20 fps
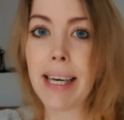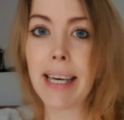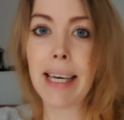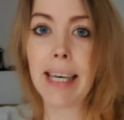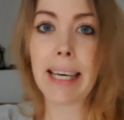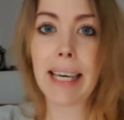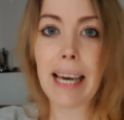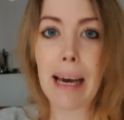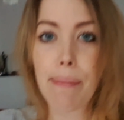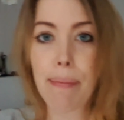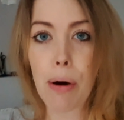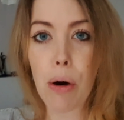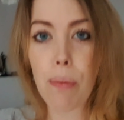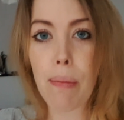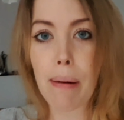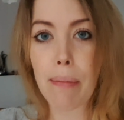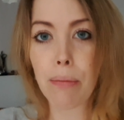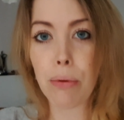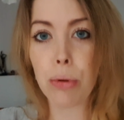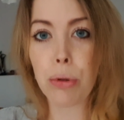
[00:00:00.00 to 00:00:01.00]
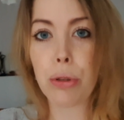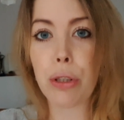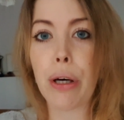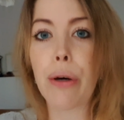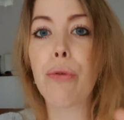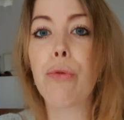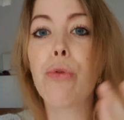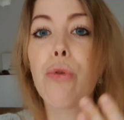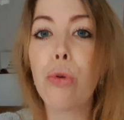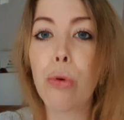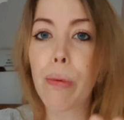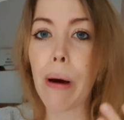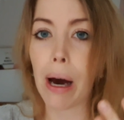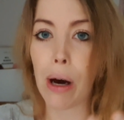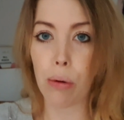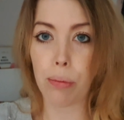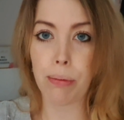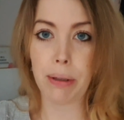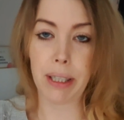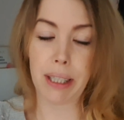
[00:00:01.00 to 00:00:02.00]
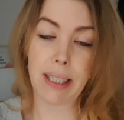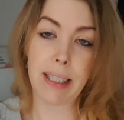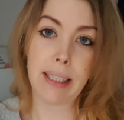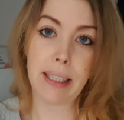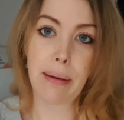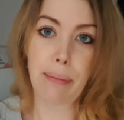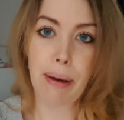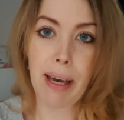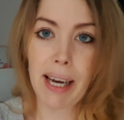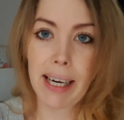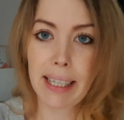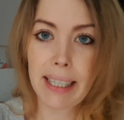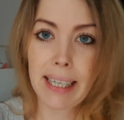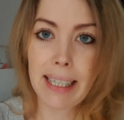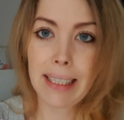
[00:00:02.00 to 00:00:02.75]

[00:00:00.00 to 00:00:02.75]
ich habe auch beim Booster überhaupt nichts gemerkt.